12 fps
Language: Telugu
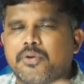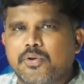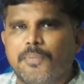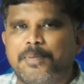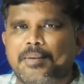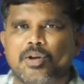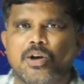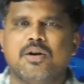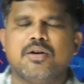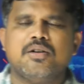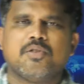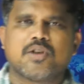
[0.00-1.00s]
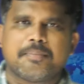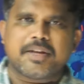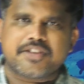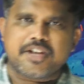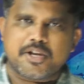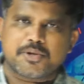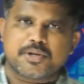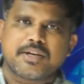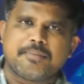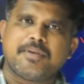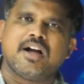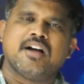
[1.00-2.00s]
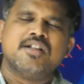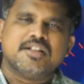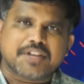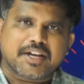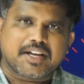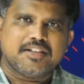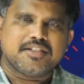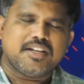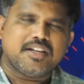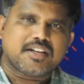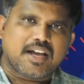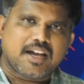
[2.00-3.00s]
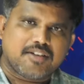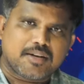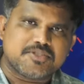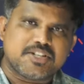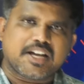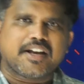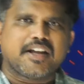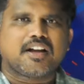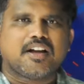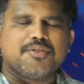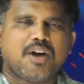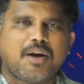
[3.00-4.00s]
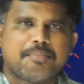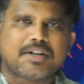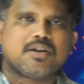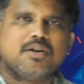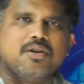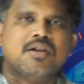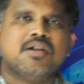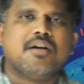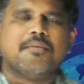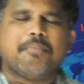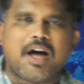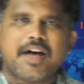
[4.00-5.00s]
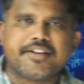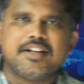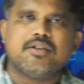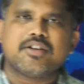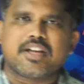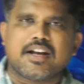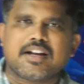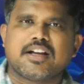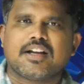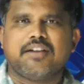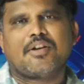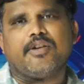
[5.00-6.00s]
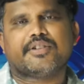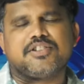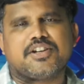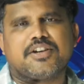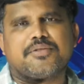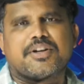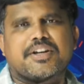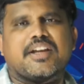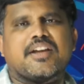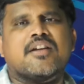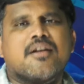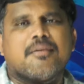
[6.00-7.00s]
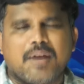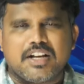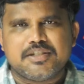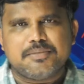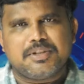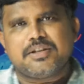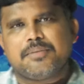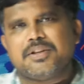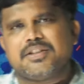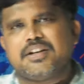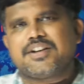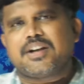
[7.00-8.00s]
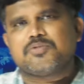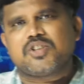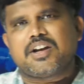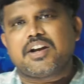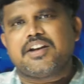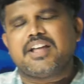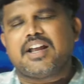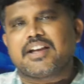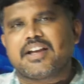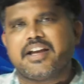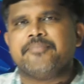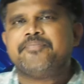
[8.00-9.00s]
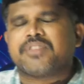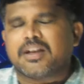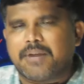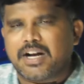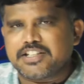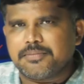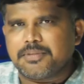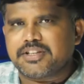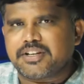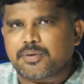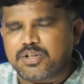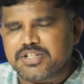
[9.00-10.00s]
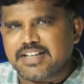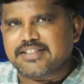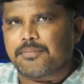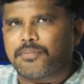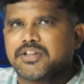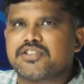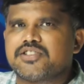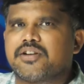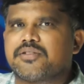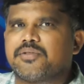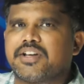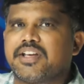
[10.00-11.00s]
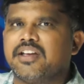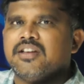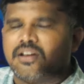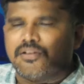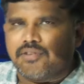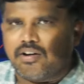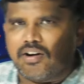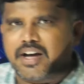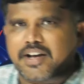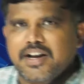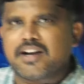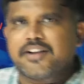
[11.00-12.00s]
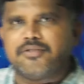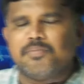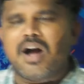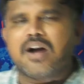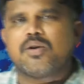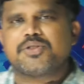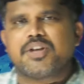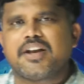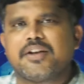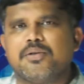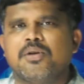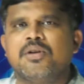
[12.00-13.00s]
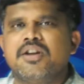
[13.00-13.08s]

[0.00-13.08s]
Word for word: రూపంలో ఒక పెద్ద ఎదురుదెబ్బ తగిలింది కేవలం జగనే కాదు అప్పట్లో పార్టీలో కీలకంగా వ్యవహరించినటువంటి మాజీ మంత్రి పెద్దిరెడ్డి రామచంద్రారెడ్డి అలాగే మాజీ మంత్రి రోజాకి సంబంధించినటువంటి వ్యవహారాలను బాగోతాలను